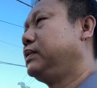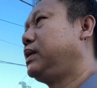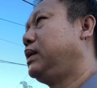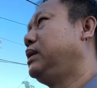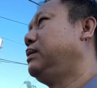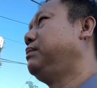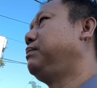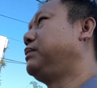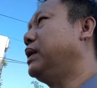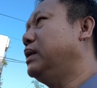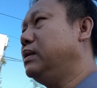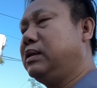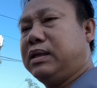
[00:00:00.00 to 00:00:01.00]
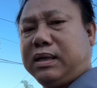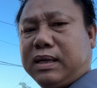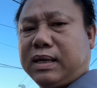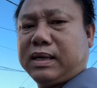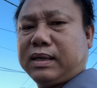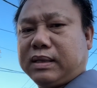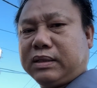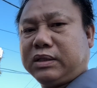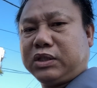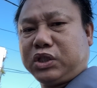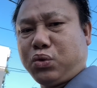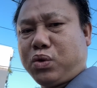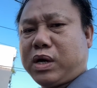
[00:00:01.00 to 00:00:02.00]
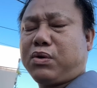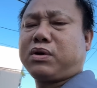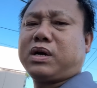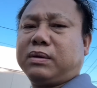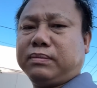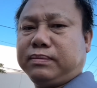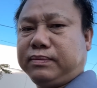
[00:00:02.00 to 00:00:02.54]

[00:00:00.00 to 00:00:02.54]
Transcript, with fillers: cái thứ tư nữa là xuất khẩu ròng